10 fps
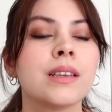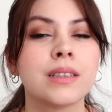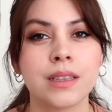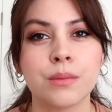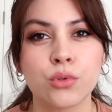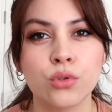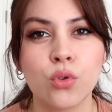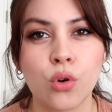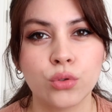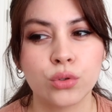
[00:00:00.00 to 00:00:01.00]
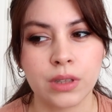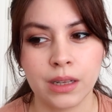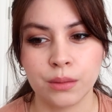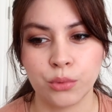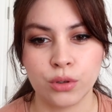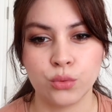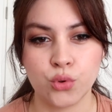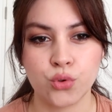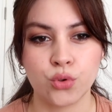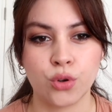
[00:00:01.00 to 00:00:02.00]
Zaten bugün koltuktan da böyle
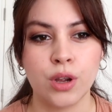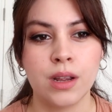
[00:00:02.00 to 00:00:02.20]
düştü.